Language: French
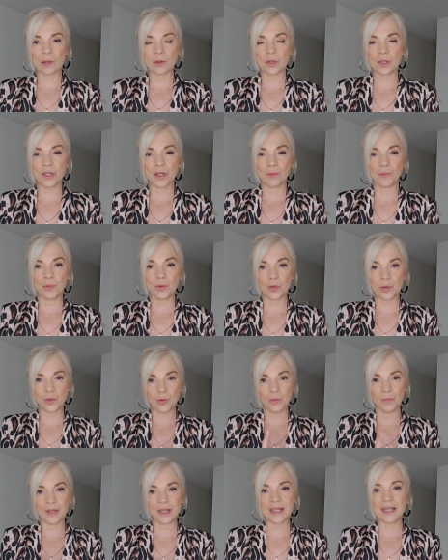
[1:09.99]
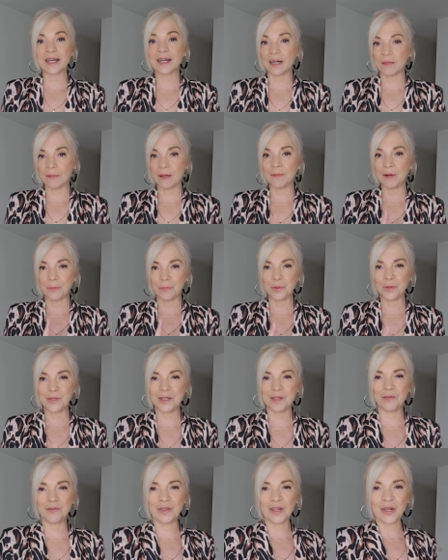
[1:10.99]
ressemble beaucoup, mais qui est quand même un peu
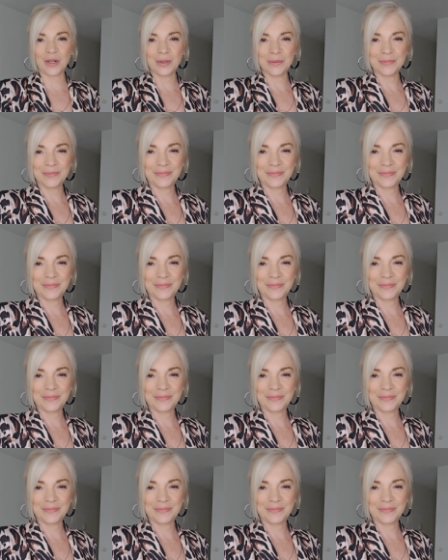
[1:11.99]
différent.